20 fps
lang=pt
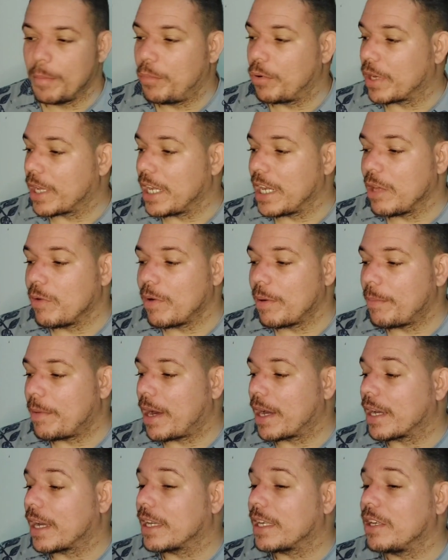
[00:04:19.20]
Porque nenhuma
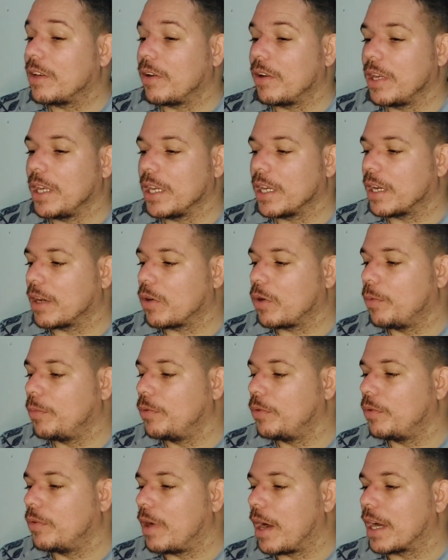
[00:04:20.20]
marca aqui, ó, rica,
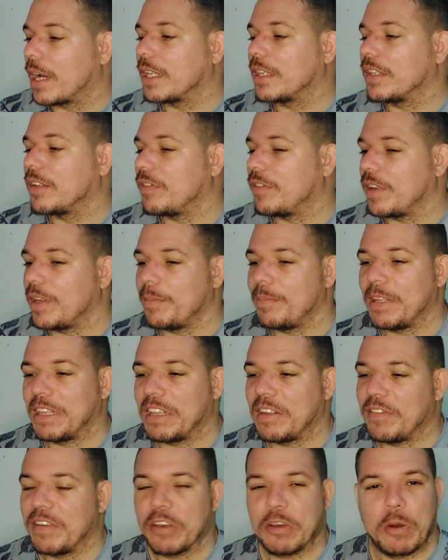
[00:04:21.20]
como HTV,
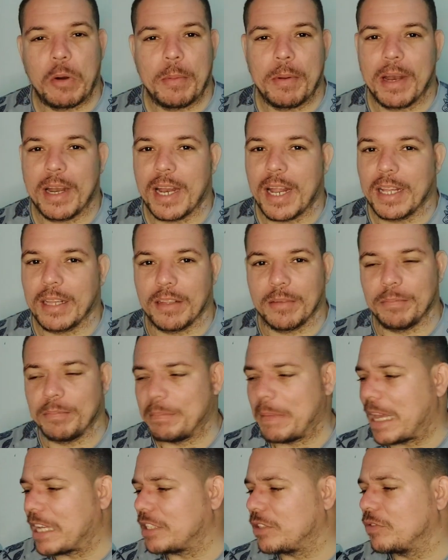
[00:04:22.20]
BTV, cobra nada.
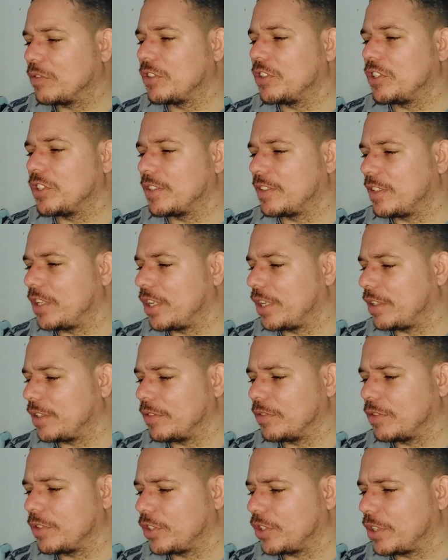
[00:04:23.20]
Mexe no,
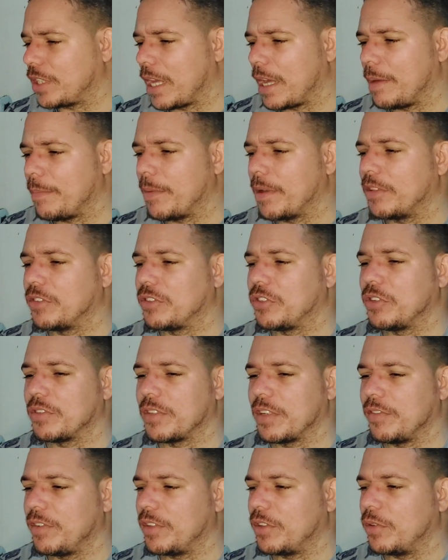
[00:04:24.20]
no sistema, no seu
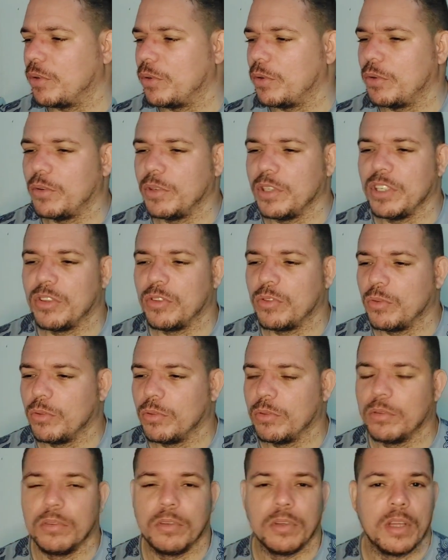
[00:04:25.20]
servidor, em
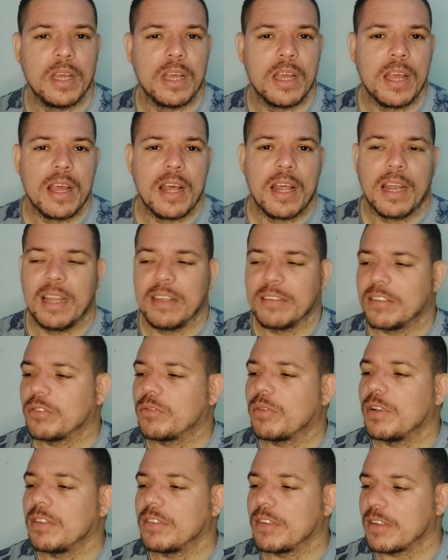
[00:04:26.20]
tudo. Lança
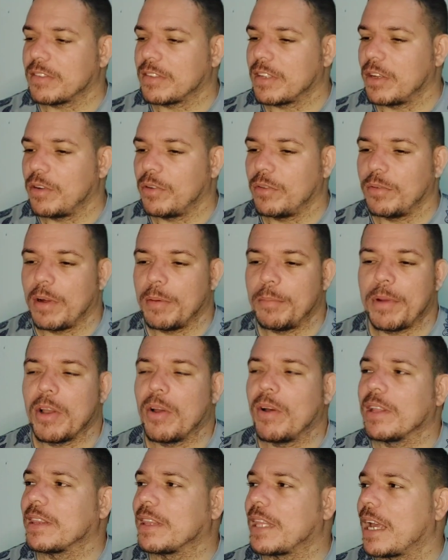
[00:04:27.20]
atualização, a
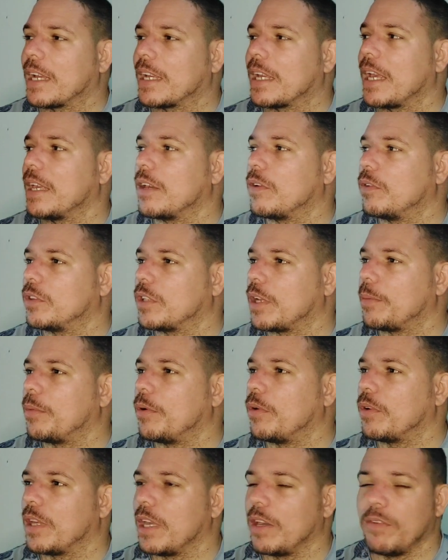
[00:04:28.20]
maior ataque aí contra
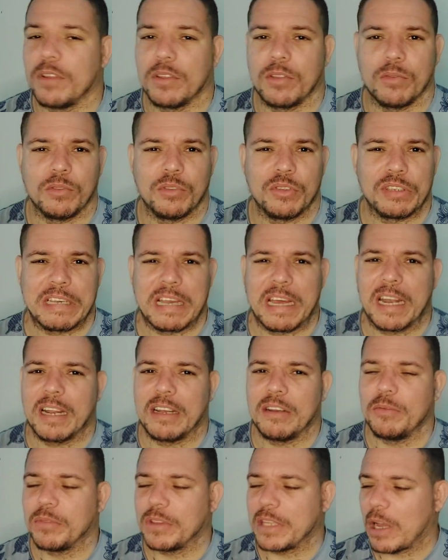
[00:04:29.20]
bloqueio e tudo. Os
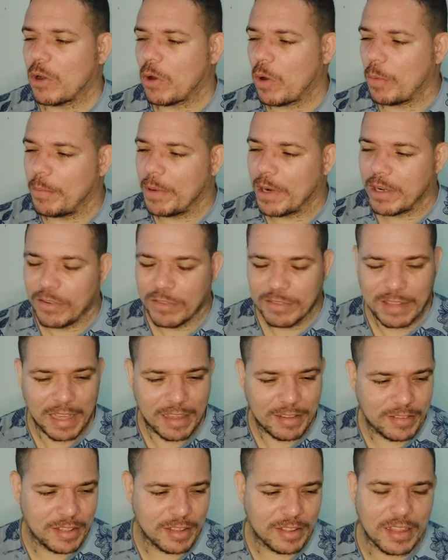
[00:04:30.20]
caras não tá cobrando
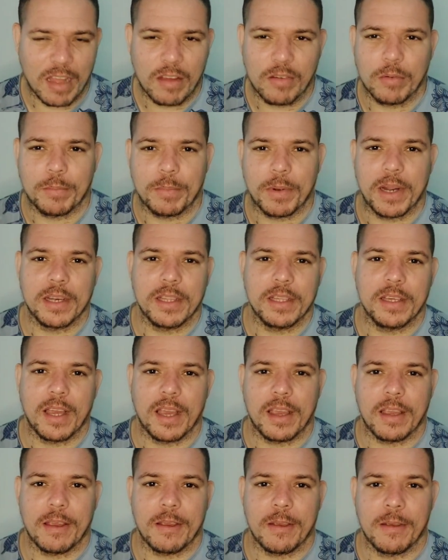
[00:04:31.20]
10 centavos para
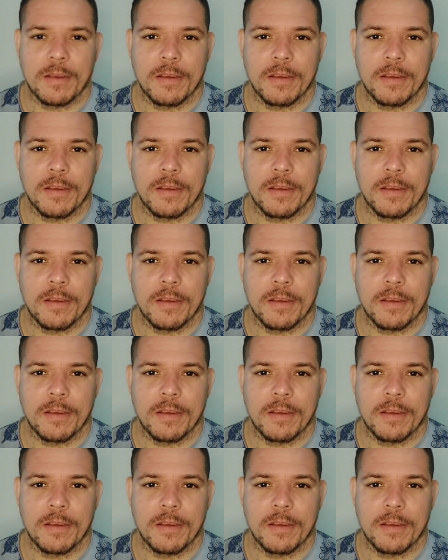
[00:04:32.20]
ninguém.